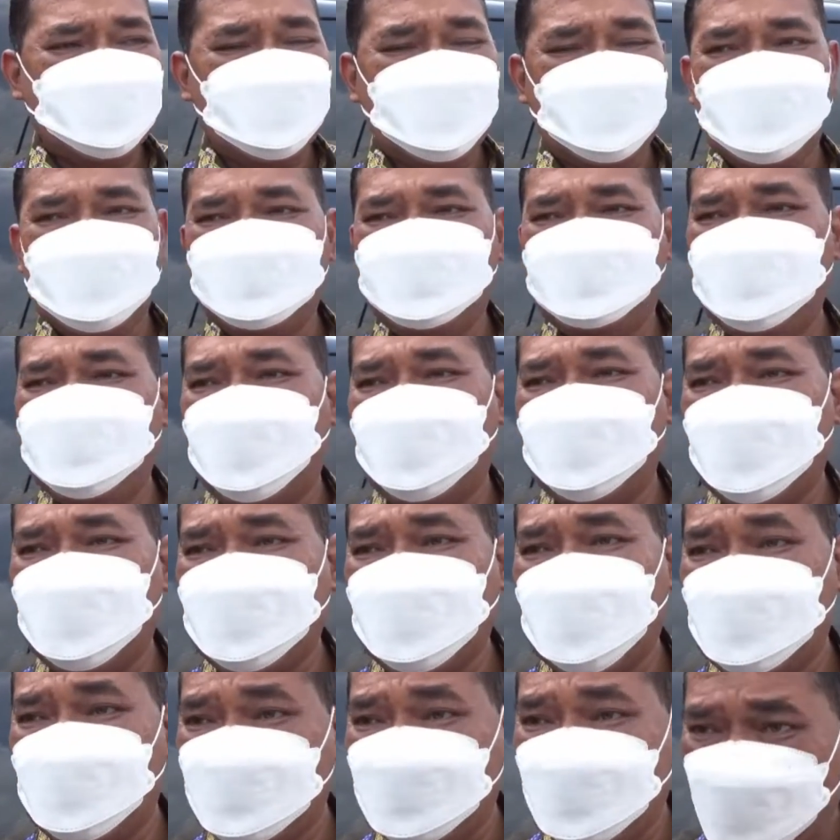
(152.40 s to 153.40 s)
halal biala
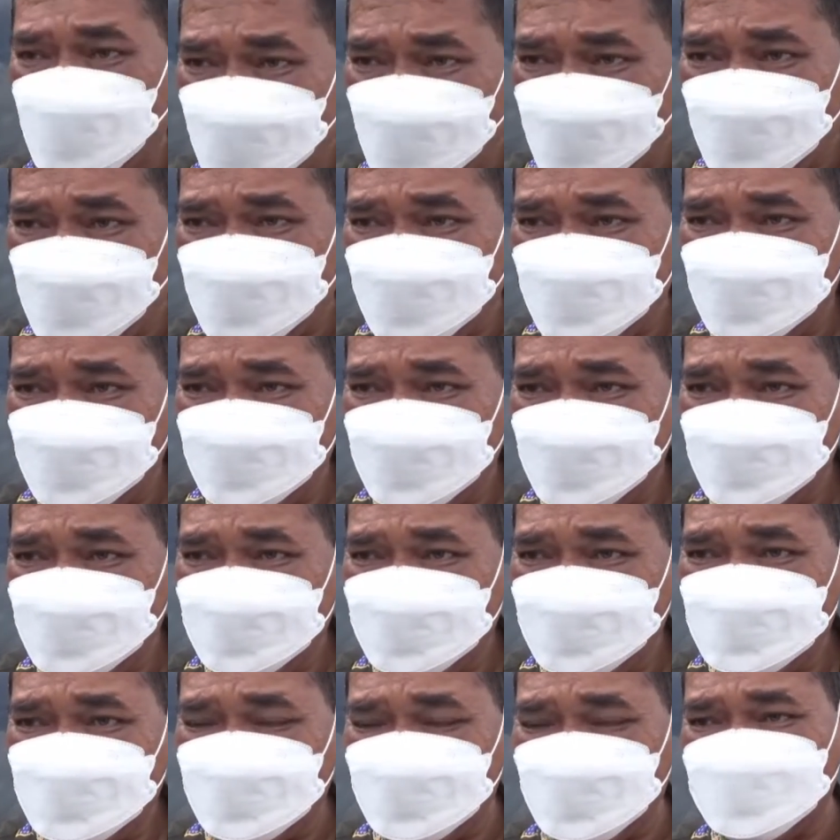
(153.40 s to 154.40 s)
kantor
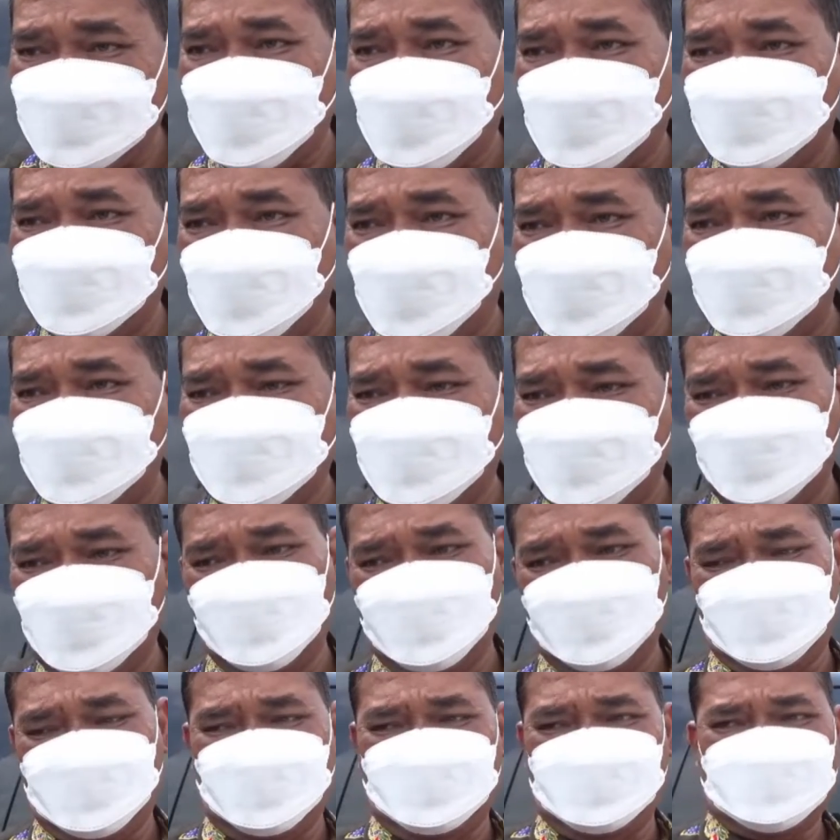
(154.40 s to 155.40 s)
hmm. cuma satu hari
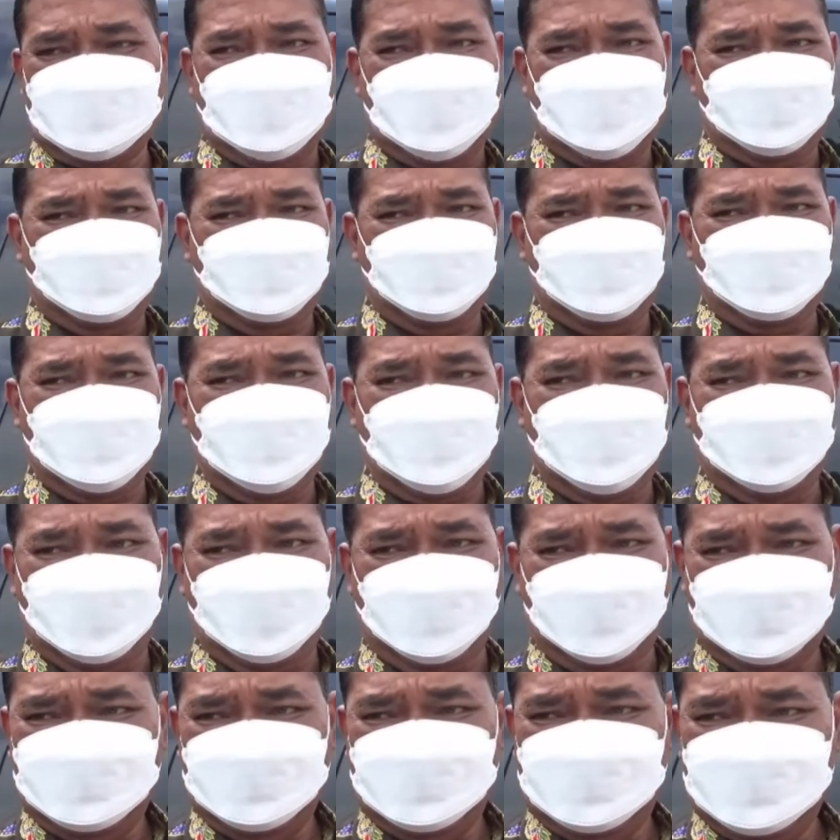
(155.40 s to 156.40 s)
tutup sekarang buka
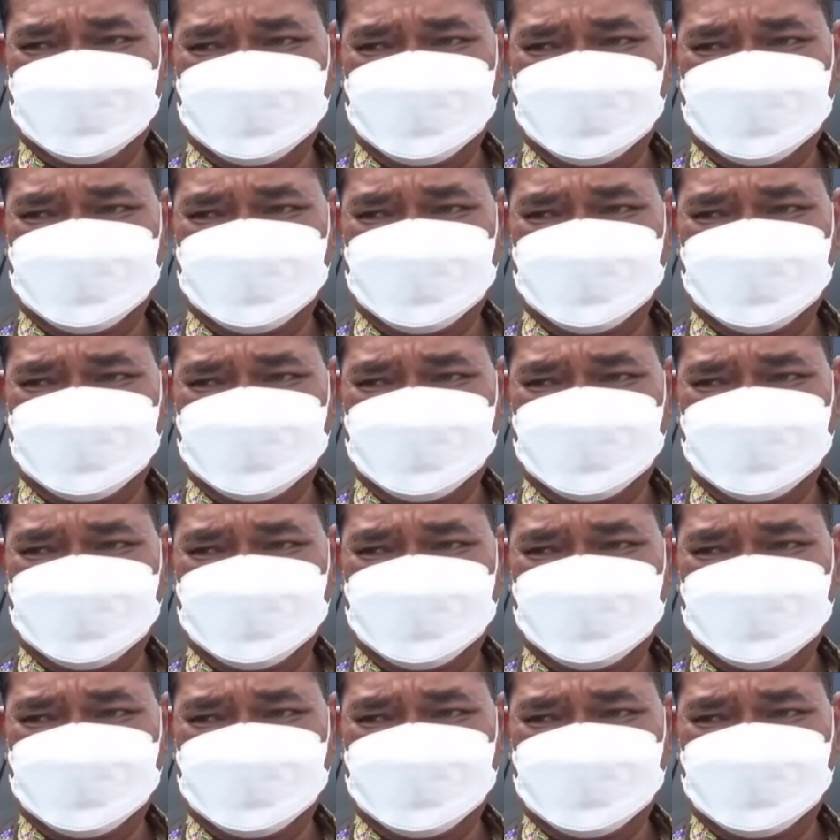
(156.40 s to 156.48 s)
bro hmm.